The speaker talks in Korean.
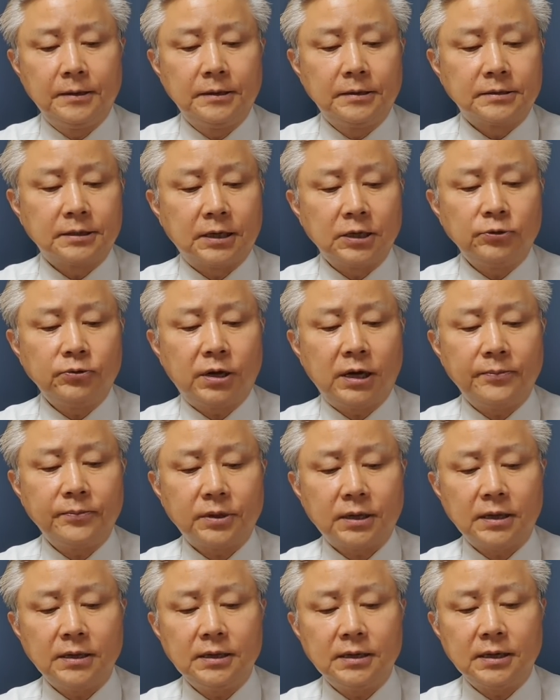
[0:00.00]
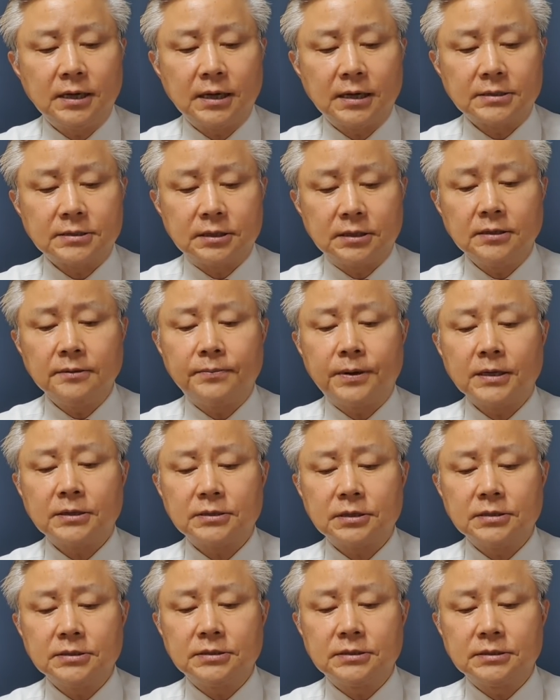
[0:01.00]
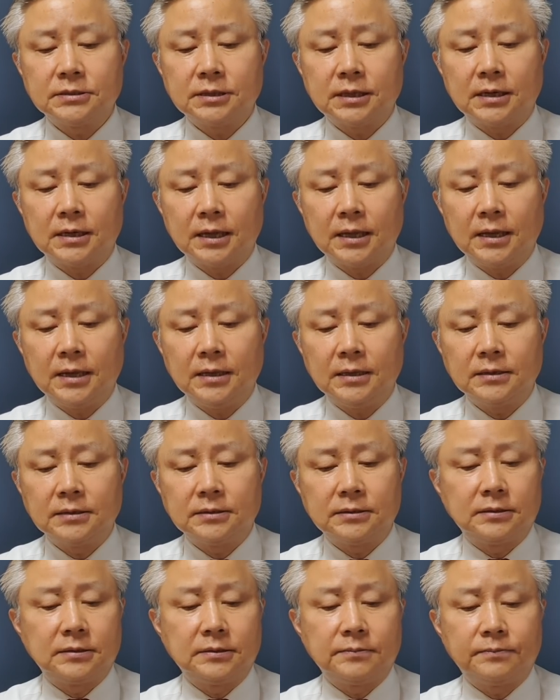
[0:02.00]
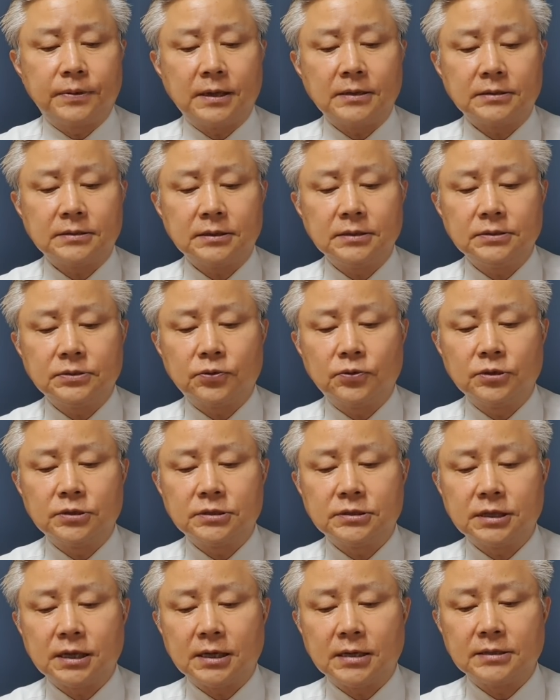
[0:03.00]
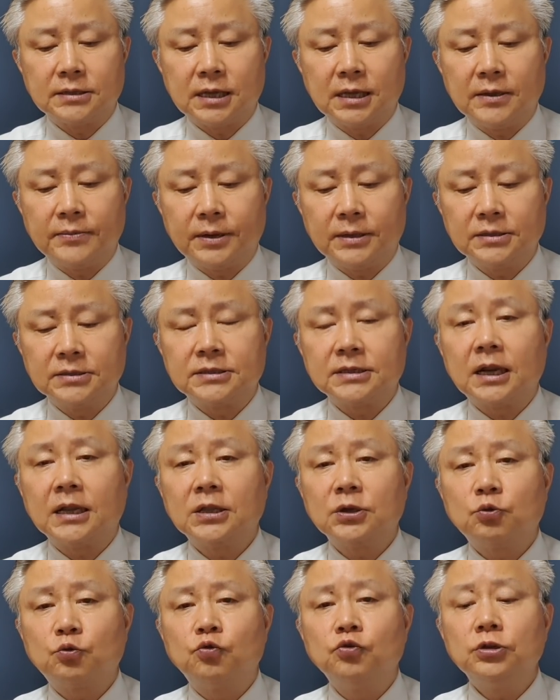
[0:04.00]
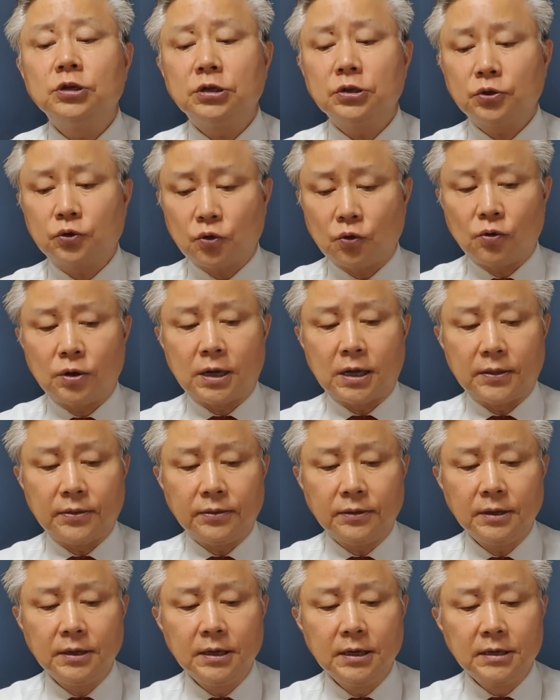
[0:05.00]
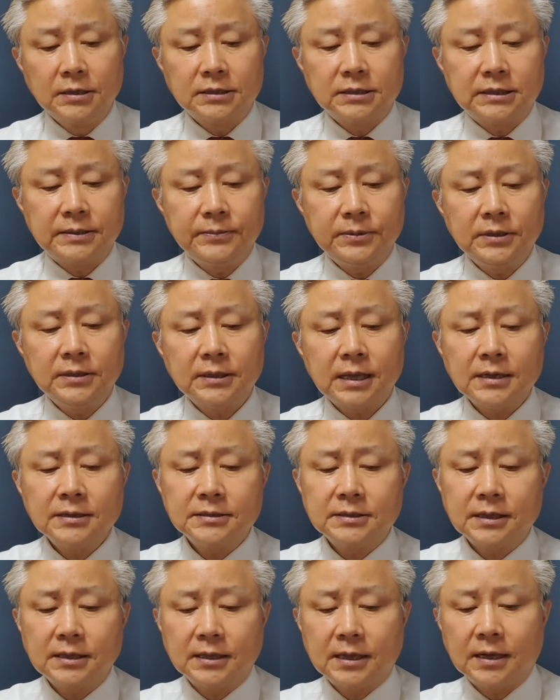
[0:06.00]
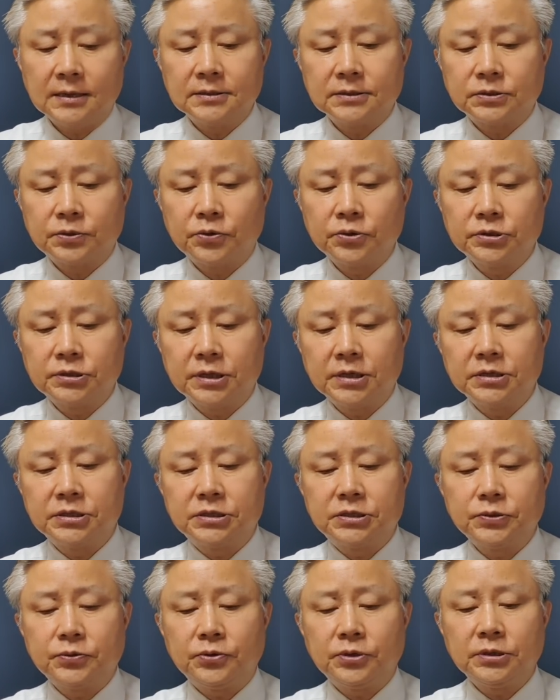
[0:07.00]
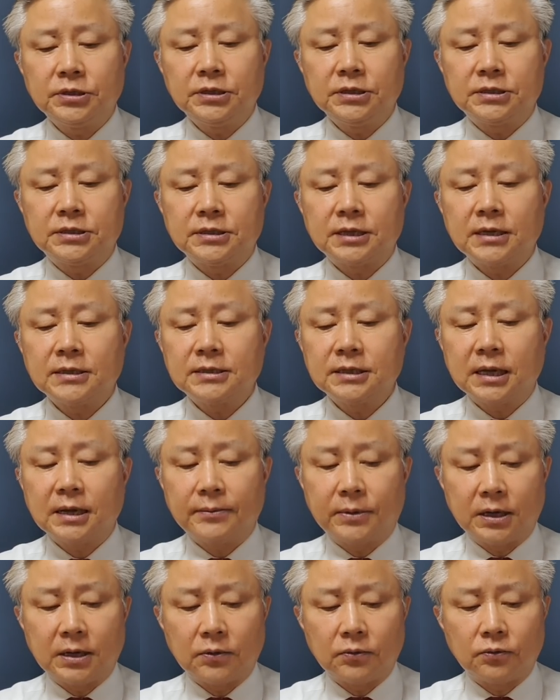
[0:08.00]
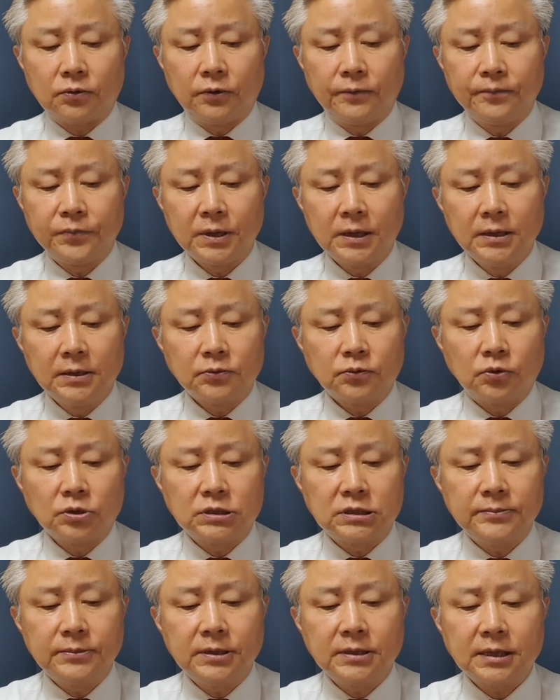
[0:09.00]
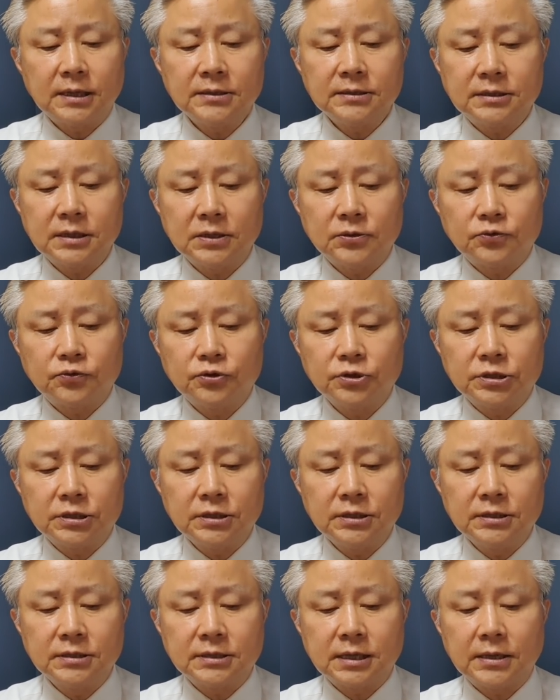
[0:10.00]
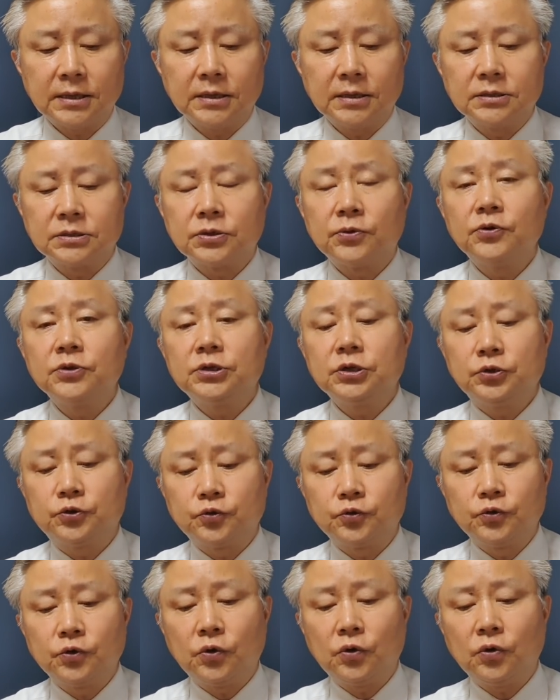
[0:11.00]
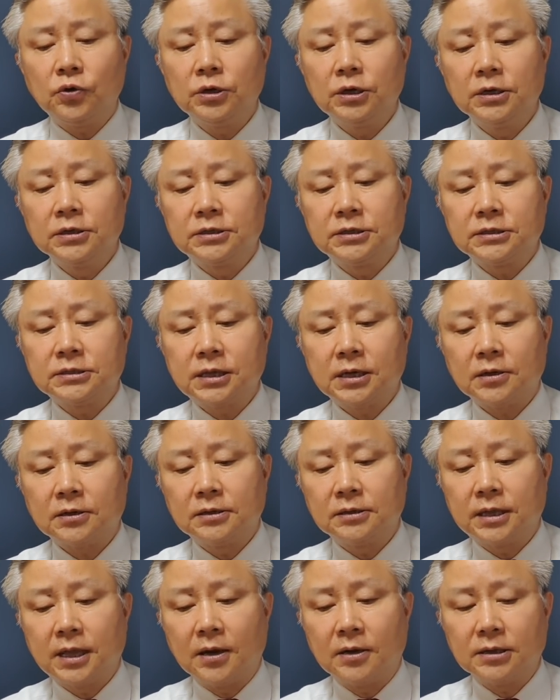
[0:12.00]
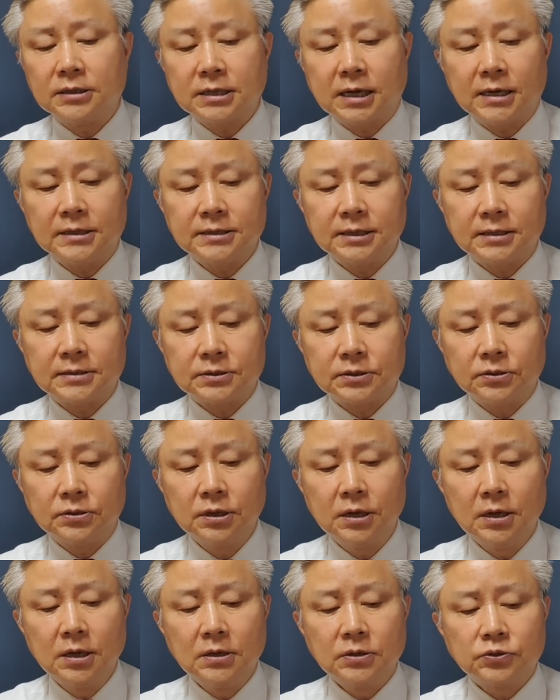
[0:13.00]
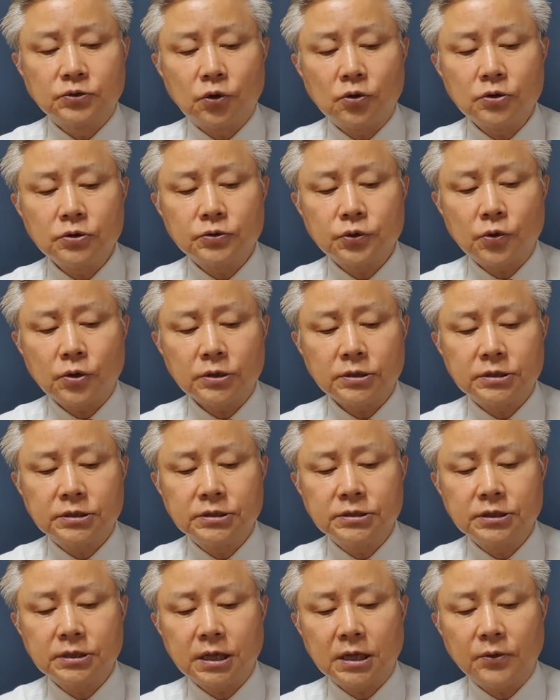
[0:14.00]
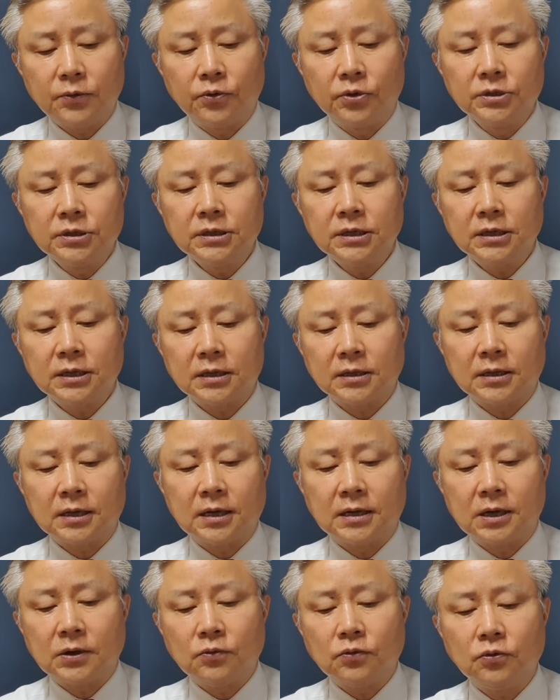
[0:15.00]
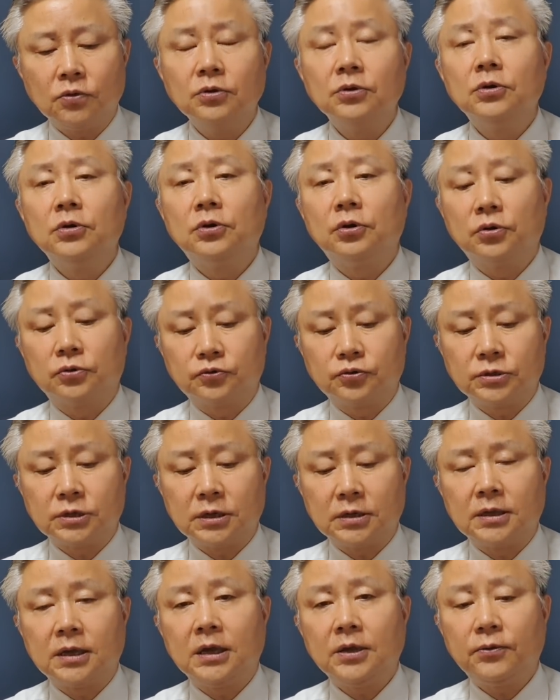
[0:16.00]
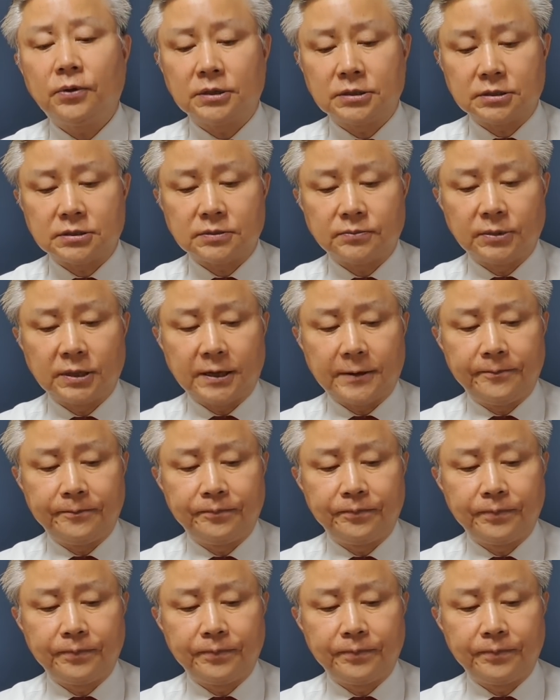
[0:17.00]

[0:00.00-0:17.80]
자, 이와 함께 일각에서는 박 전 시장의 박전 서울시장이 재임한 지난 9년 동안 시민단체에 대한 서울시의 지원이 지나치게 많았고 또 시민단체 출신 인사들이 서울시 주요 직책을 대거 차지해서 졸속 시정의 원인이 됐다라고 어, 주장해 왔었습니다.